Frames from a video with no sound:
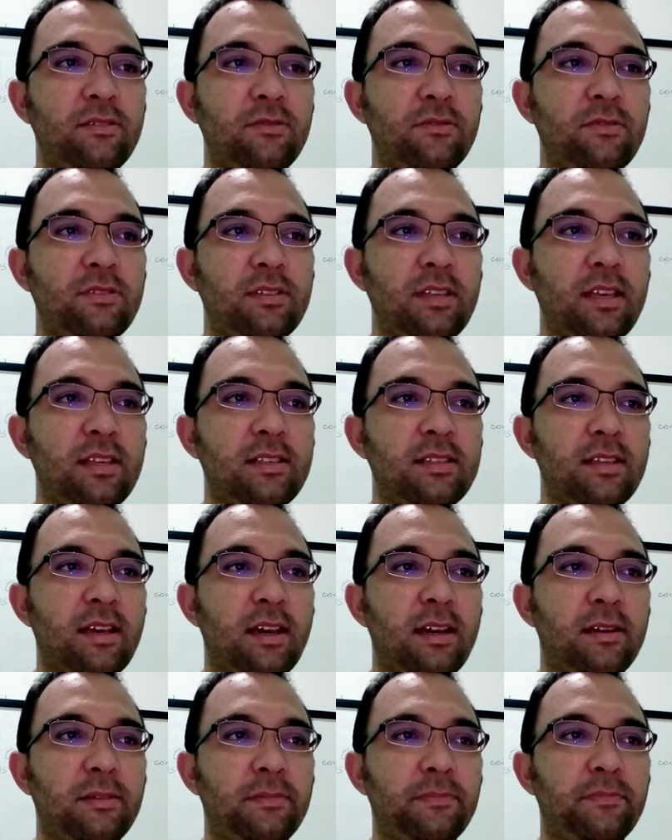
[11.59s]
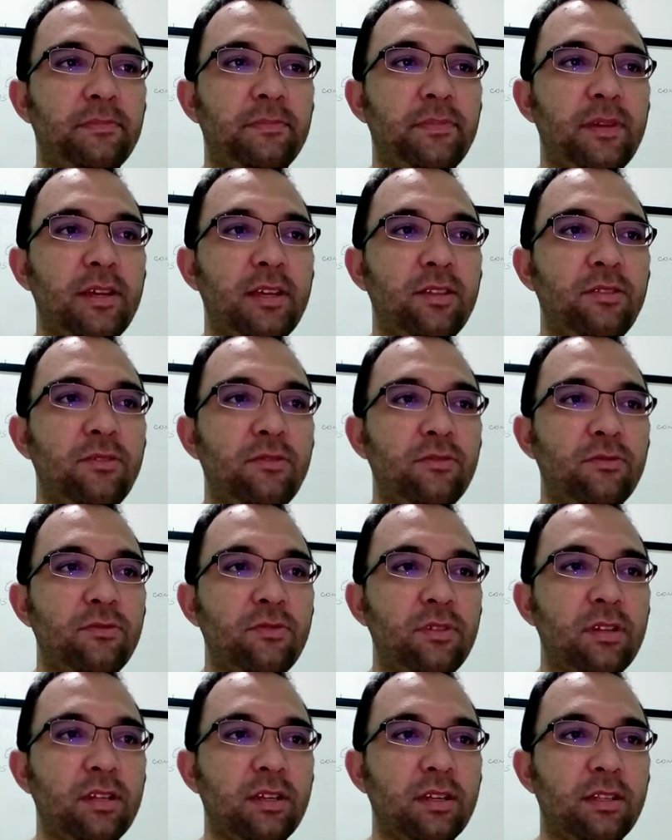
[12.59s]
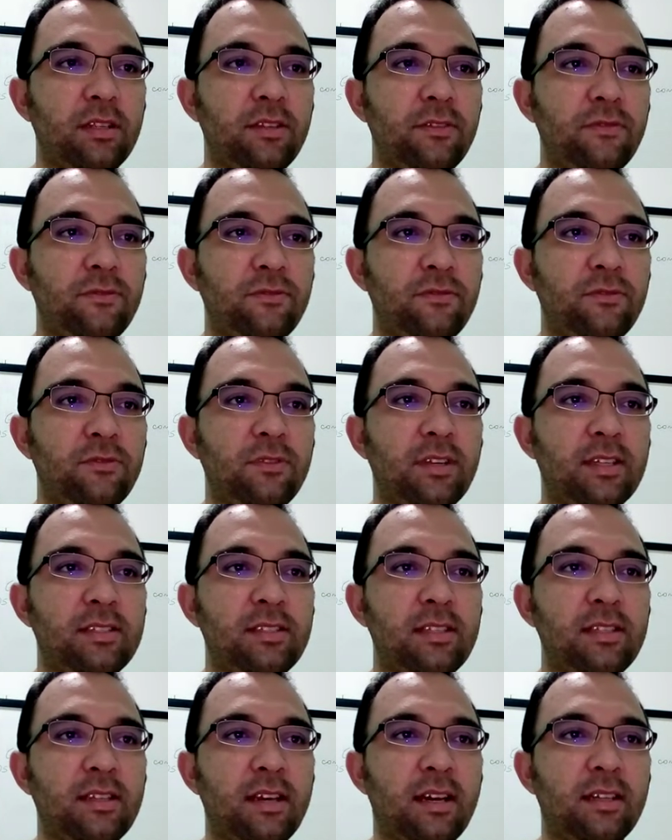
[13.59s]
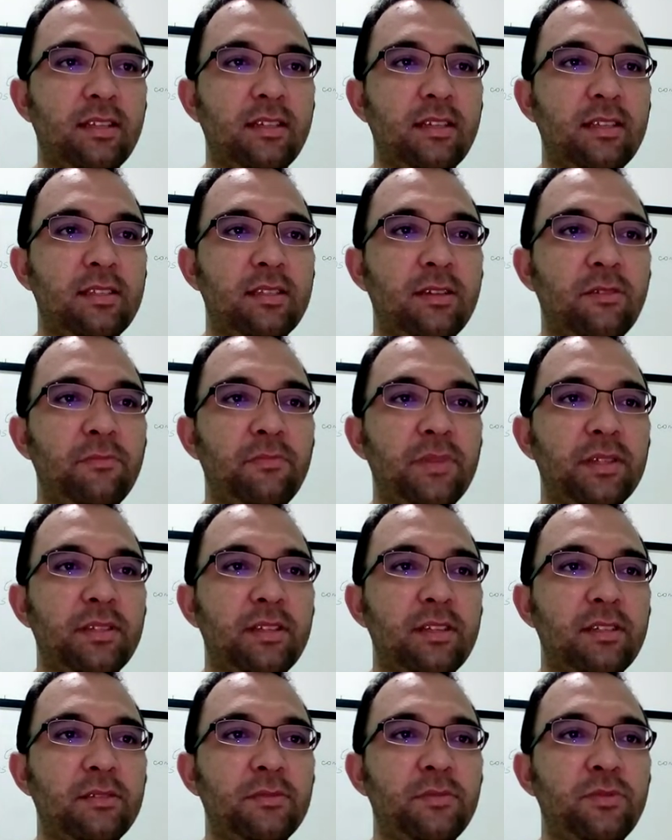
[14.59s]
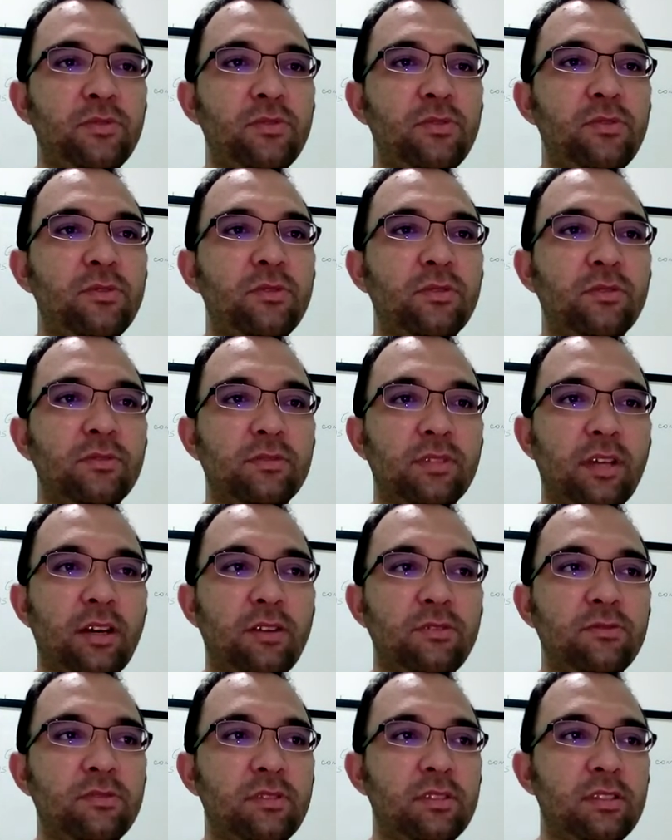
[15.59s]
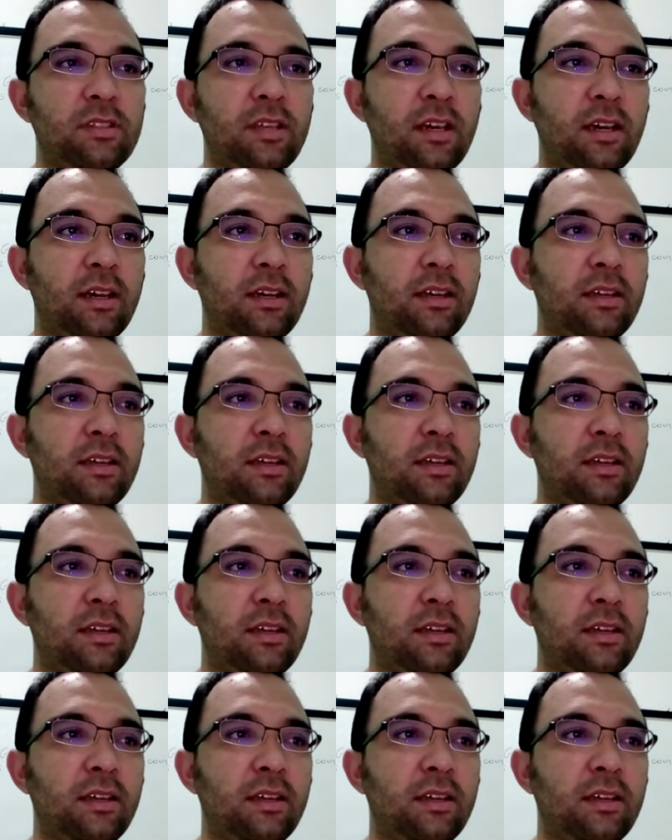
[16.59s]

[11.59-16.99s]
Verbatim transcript: o Cesar Pedro o Grande funda a cidade de São Petersburgo, na Rússia.